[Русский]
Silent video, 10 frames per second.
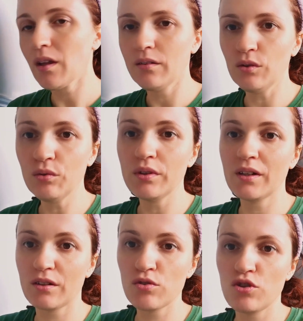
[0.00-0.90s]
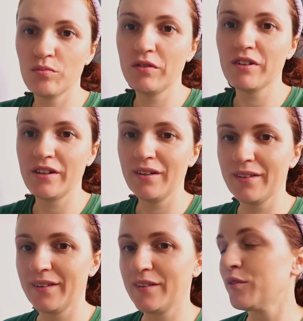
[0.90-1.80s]
Ну и, короче, мы варили
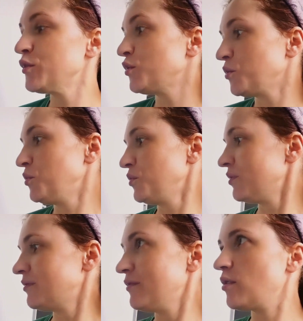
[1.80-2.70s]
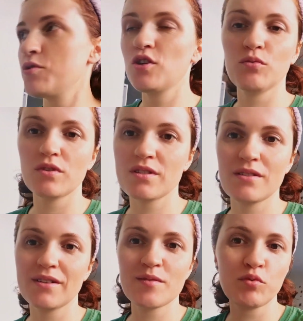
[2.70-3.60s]
до этого другую. Вообще у нас
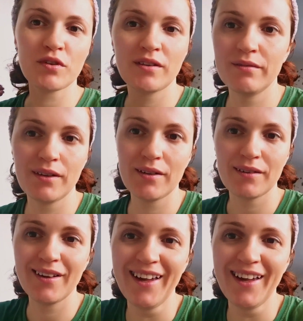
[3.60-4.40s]
разборки века.